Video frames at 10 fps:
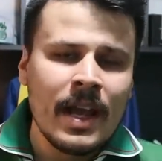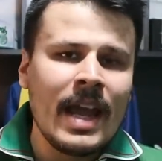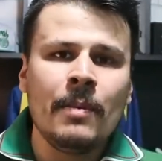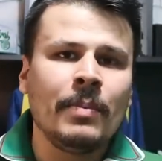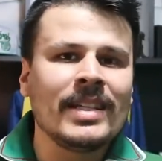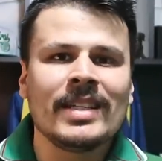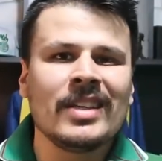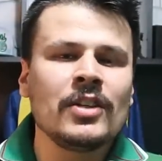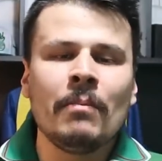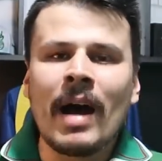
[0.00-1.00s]
Ele precisa
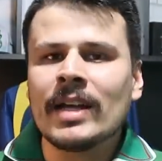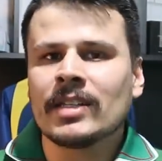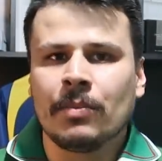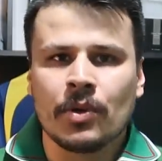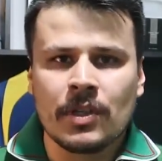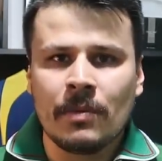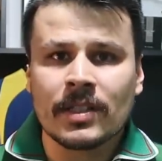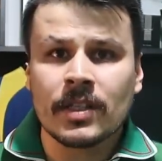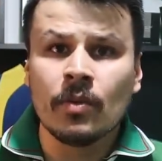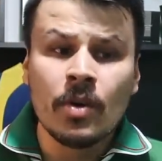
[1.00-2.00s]
de mais
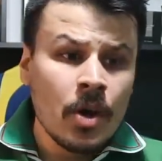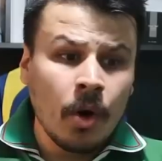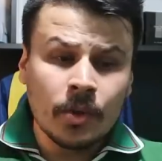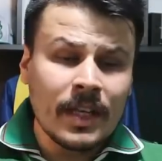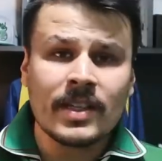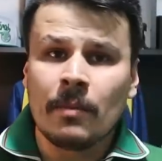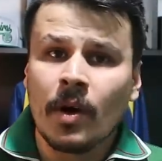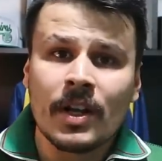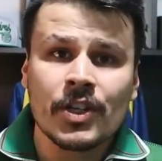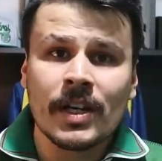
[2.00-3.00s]
aproximação ou dessa
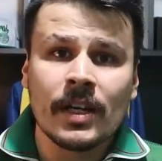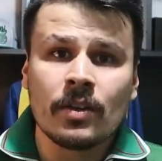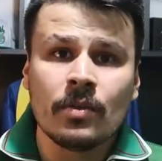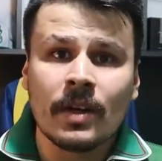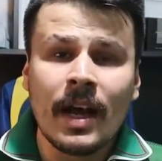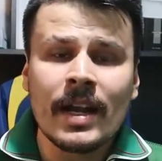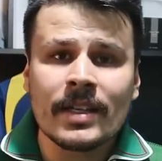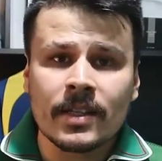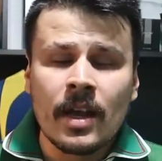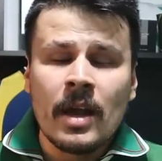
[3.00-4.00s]
bola chegando com
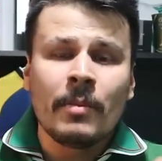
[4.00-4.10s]
clareza.